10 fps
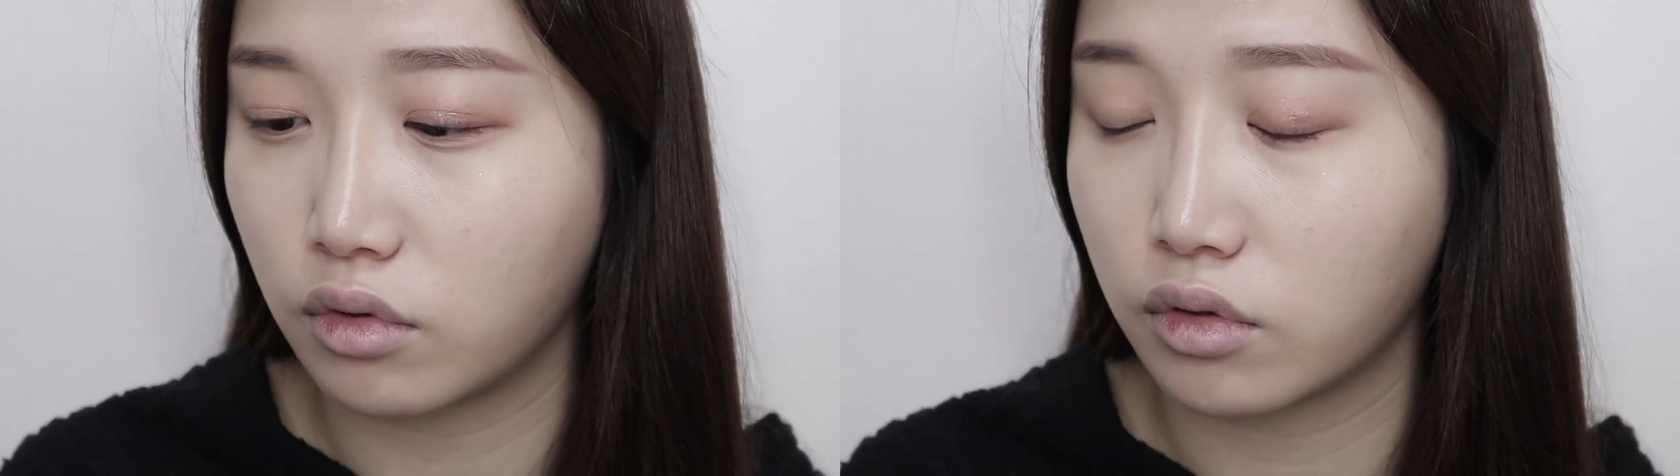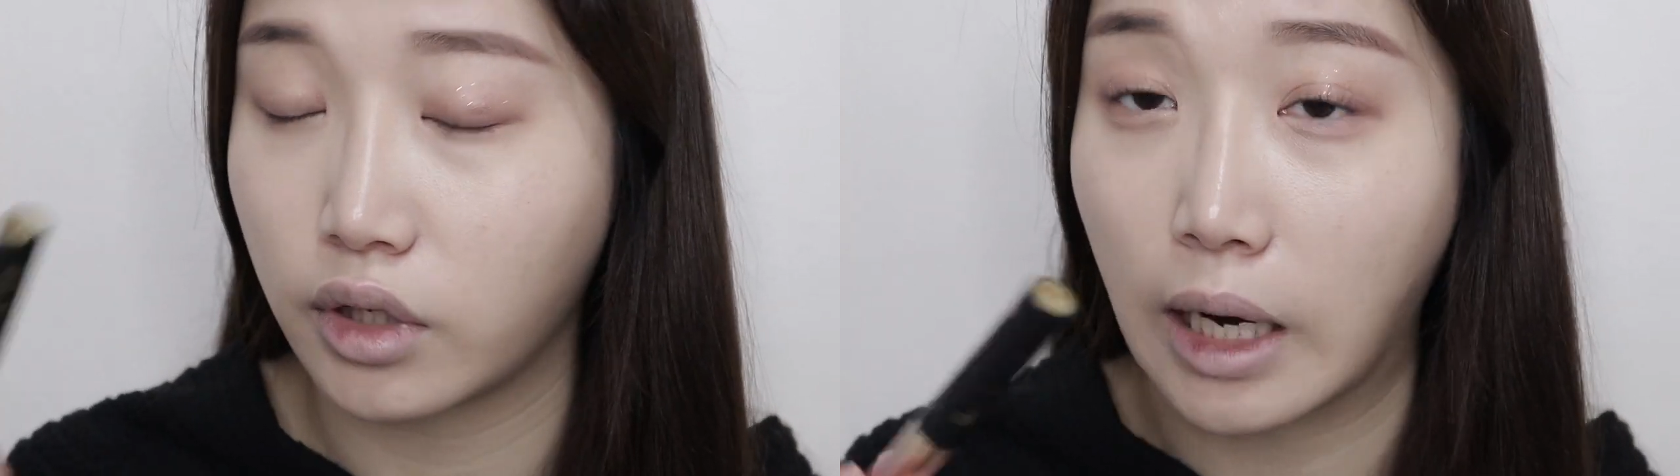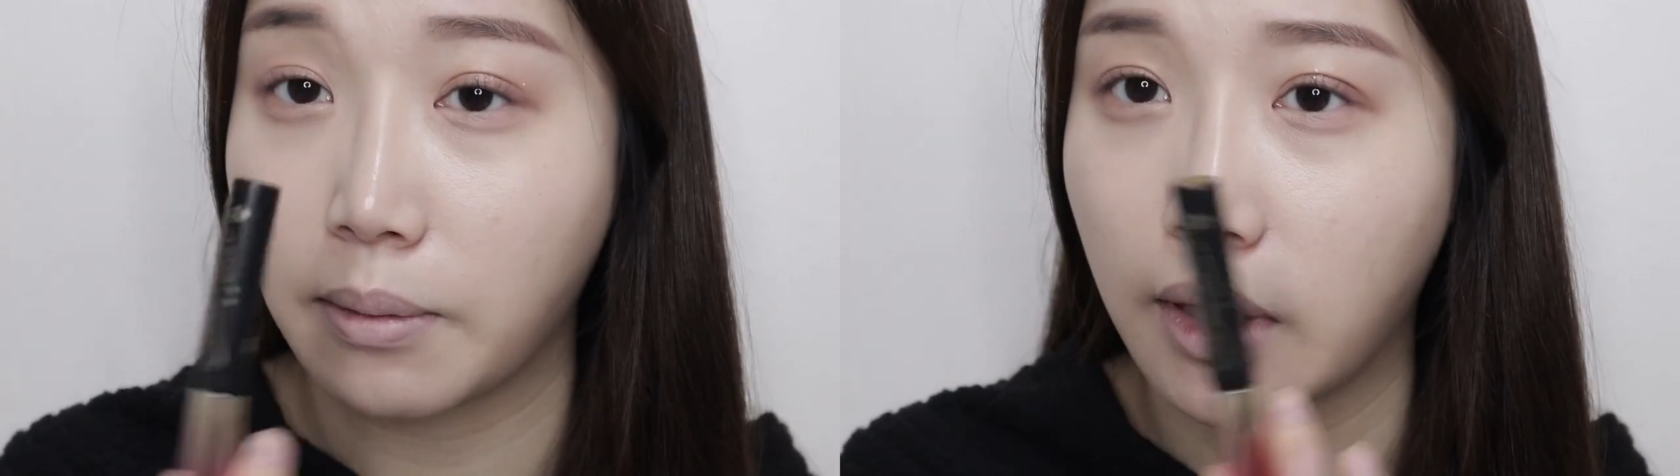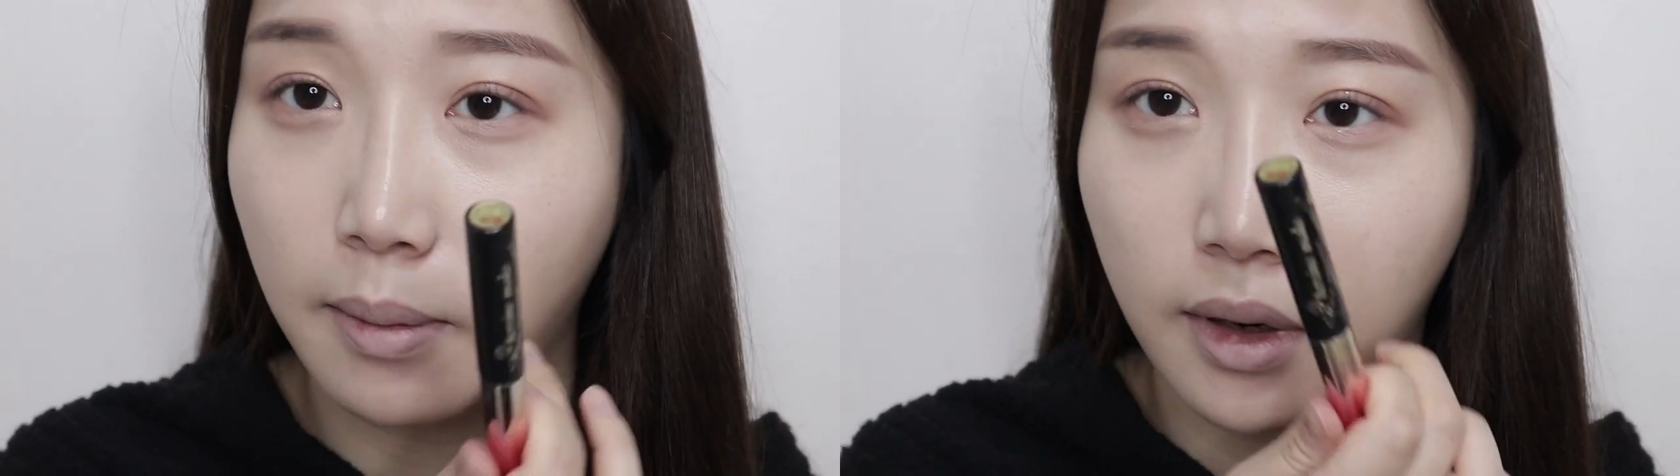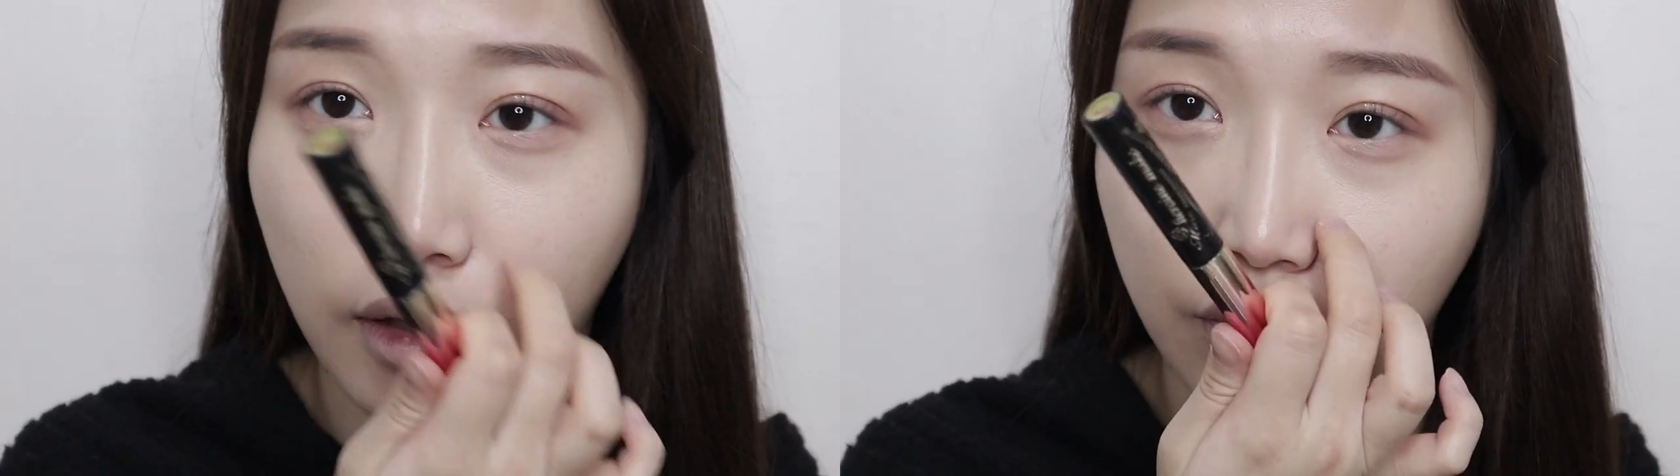그래서 얇게
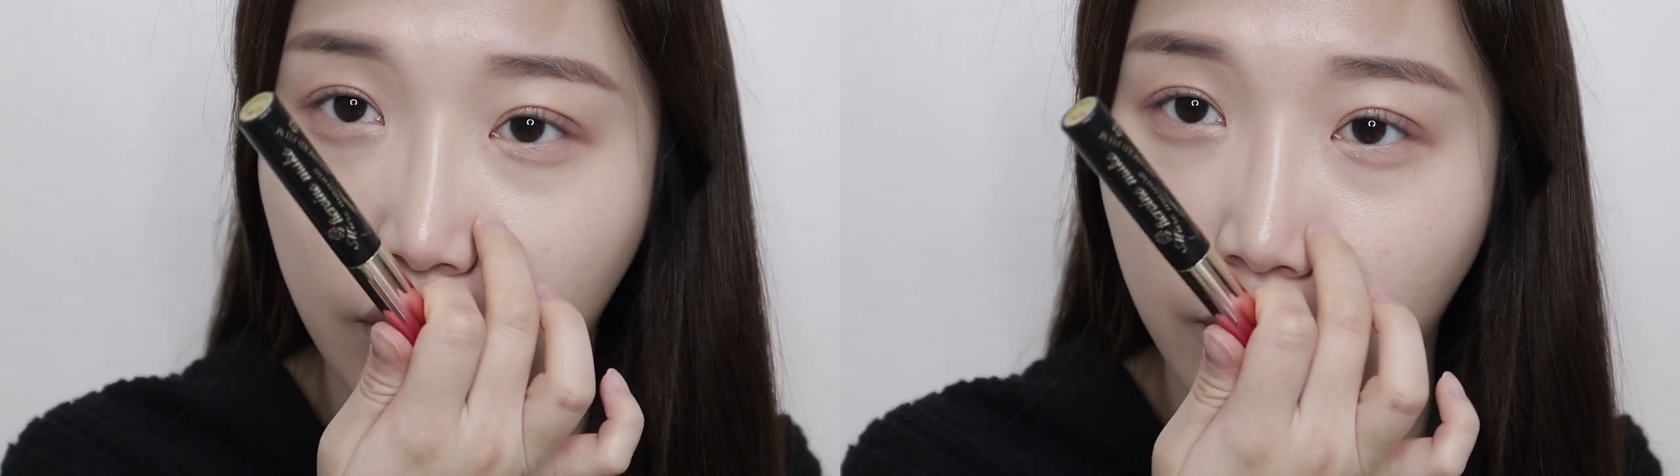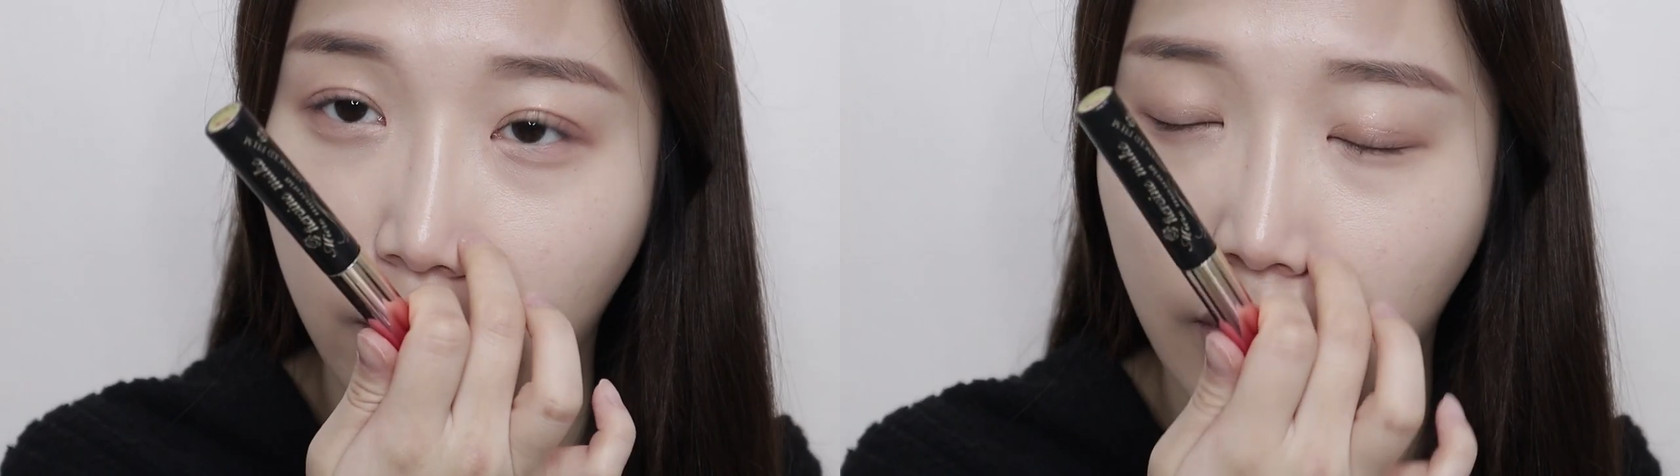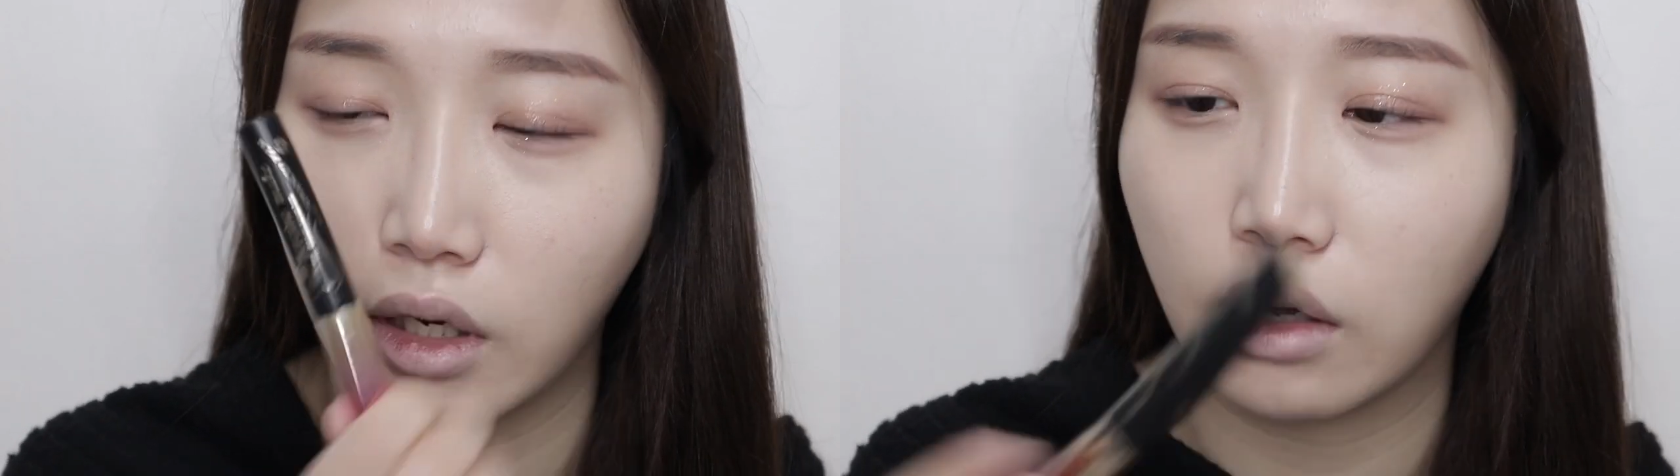발라주는 편이라